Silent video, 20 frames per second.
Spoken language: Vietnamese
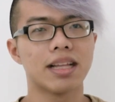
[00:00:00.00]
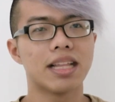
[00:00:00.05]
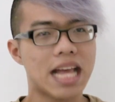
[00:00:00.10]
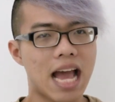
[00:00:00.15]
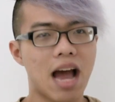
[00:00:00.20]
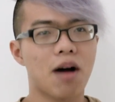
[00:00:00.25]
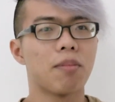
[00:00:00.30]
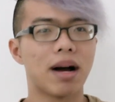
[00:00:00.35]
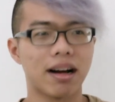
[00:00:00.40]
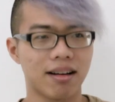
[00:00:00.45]

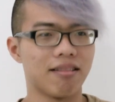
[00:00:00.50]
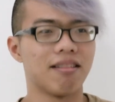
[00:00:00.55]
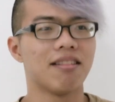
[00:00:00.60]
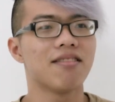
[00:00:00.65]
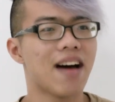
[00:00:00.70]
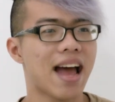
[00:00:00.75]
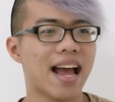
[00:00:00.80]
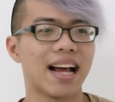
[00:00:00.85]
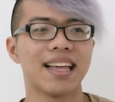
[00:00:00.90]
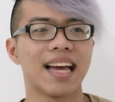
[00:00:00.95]
giao mặt gửi
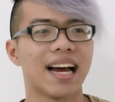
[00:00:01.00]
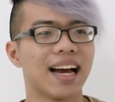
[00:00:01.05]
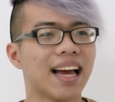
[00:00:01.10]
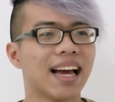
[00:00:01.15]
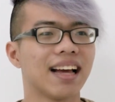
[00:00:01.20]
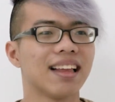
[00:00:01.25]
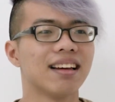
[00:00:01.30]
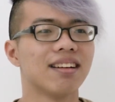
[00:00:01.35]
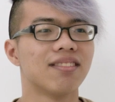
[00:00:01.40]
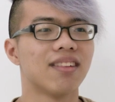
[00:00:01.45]
vàng chẳng
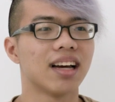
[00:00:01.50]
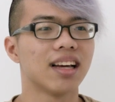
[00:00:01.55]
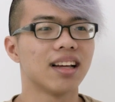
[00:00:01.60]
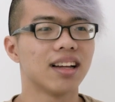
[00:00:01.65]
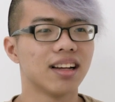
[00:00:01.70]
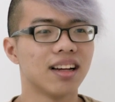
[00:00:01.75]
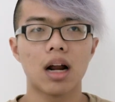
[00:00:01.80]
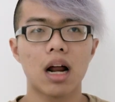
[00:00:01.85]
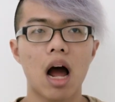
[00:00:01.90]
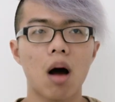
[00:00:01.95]
hạn như vậy.
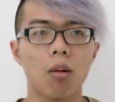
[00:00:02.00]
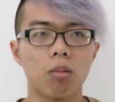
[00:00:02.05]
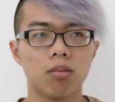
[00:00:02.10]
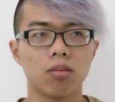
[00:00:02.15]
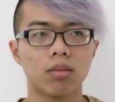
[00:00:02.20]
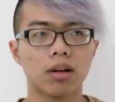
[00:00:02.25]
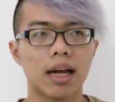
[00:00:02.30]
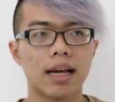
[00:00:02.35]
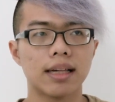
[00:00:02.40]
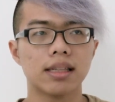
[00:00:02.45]

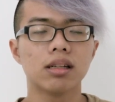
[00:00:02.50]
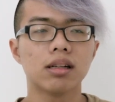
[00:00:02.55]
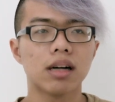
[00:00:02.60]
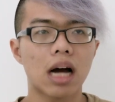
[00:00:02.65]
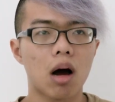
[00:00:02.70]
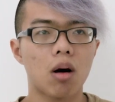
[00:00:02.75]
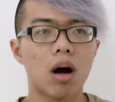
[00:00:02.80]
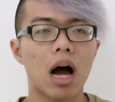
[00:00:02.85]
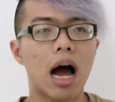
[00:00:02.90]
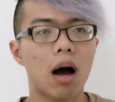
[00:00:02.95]
Ngày xưa
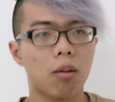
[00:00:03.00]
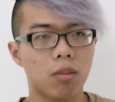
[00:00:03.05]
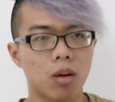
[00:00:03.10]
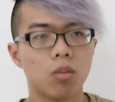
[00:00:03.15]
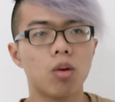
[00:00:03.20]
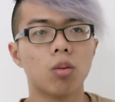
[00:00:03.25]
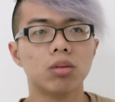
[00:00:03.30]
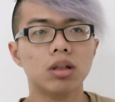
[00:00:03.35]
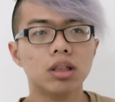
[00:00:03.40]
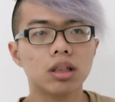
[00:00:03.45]
học ở
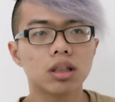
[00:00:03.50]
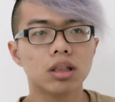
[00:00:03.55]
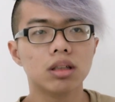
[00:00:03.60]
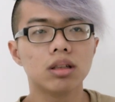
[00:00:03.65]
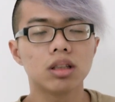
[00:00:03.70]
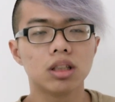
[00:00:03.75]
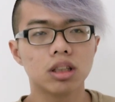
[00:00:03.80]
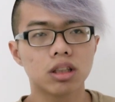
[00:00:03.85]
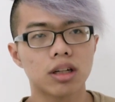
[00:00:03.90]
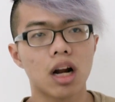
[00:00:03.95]
một
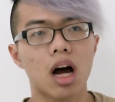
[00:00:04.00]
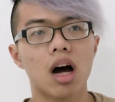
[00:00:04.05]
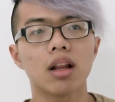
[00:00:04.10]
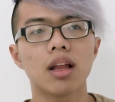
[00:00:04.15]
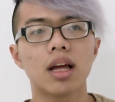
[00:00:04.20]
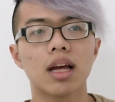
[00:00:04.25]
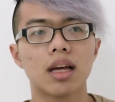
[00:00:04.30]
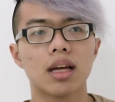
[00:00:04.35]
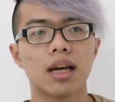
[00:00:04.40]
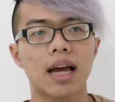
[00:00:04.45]
nước trước đó
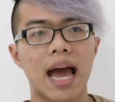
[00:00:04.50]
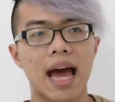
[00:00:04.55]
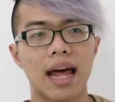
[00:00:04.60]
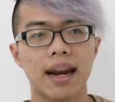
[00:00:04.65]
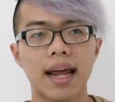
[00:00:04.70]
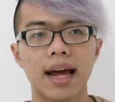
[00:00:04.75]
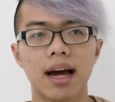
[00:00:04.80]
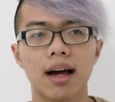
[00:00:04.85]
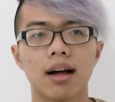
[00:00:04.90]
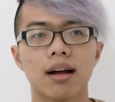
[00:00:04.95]
thì khả
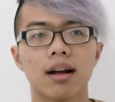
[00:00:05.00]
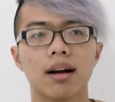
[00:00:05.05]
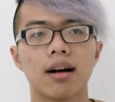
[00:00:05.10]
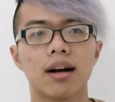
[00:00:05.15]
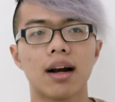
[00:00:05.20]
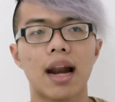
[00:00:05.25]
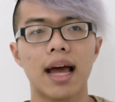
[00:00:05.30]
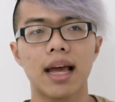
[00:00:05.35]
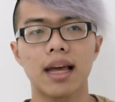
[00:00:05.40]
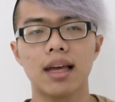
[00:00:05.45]
năng
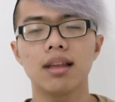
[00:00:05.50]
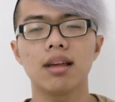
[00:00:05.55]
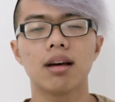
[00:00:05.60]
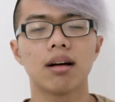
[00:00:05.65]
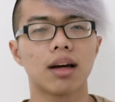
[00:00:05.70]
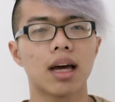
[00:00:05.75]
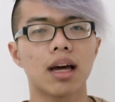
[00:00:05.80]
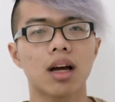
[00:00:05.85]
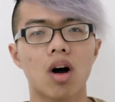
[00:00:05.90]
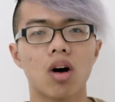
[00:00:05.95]
lấy
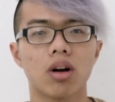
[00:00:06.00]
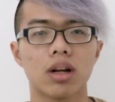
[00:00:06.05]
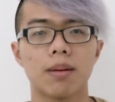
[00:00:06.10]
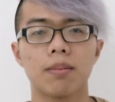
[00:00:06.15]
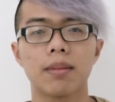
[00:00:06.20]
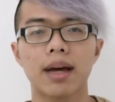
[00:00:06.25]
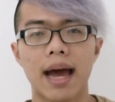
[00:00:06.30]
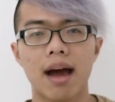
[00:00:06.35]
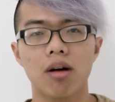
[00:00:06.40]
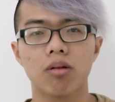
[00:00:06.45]
những cái con
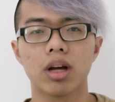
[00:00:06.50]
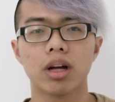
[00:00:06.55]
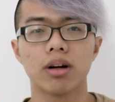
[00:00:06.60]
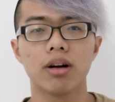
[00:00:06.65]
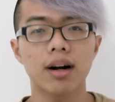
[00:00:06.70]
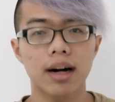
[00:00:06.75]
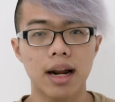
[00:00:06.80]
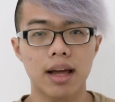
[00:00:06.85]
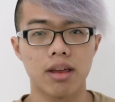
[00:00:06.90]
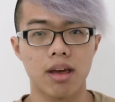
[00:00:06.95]
điểm cao thì
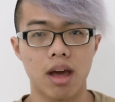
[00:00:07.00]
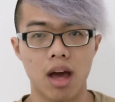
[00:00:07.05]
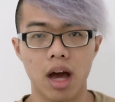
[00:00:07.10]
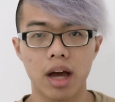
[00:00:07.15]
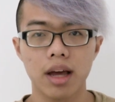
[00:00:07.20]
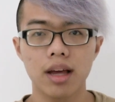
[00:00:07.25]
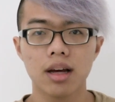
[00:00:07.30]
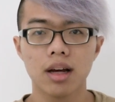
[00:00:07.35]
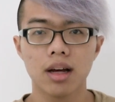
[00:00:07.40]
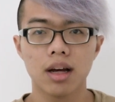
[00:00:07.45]
rất là
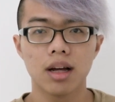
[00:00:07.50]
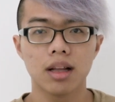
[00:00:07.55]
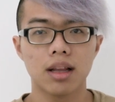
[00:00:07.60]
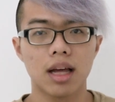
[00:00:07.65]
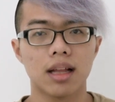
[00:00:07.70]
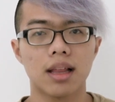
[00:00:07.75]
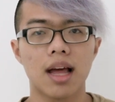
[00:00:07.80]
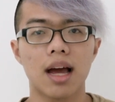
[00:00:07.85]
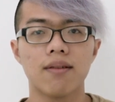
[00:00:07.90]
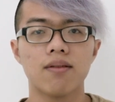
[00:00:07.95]
dễ.
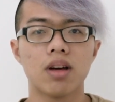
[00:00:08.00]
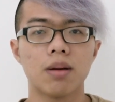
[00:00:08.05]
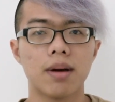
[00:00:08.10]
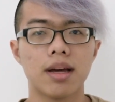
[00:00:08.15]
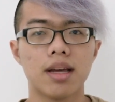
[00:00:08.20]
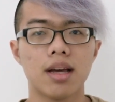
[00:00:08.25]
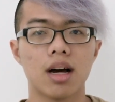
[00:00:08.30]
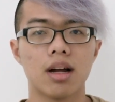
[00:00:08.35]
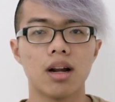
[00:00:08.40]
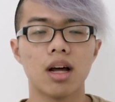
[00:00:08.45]
Thì thay vì
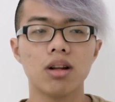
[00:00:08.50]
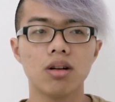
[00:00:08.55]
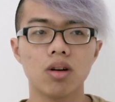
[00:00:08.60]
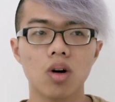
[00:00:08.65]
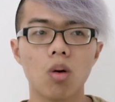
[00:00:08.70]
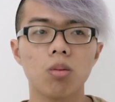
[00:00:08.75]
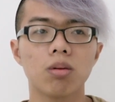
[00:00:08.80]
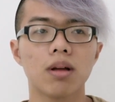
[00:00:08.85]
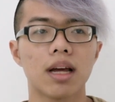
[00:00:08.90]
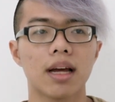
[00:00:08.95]
bây giờ đến nước
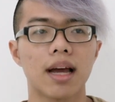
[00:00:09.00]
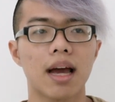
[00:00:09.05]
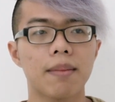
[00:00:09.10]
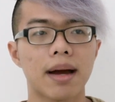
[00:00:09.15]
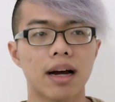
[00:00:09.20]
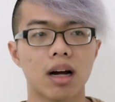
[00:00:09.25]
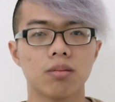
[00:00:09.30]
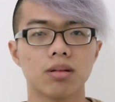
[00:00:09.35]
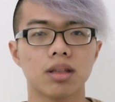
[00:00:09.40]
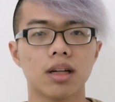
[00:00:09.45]
Úc thì các
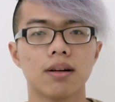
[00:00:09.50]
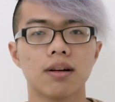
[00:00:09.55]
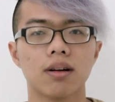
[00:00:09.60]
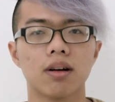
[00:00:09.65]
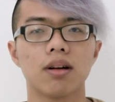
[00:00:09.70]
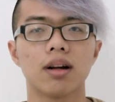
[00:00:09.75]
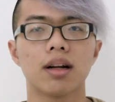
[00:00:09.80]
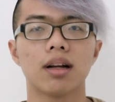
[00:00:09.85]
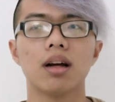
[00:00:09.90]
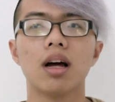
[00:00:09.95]
bạn học sinh
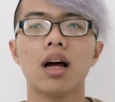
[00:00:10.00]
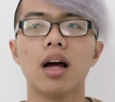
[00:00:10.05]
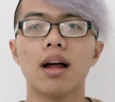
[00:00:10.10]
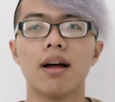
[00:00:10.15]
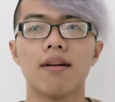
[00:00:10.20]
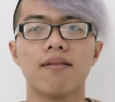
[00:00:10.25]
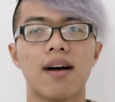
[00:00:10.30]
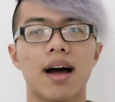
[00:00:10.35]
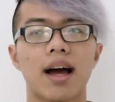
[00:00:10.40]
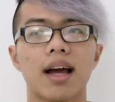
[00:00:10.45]
có thể
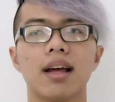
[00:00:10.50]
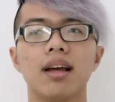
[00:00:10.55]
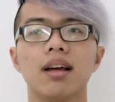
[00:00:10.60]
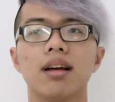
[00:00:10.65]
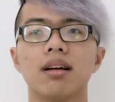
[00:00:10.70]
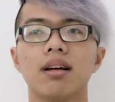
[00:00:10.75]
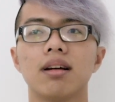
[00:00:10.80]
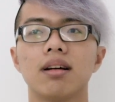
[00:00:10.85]
phải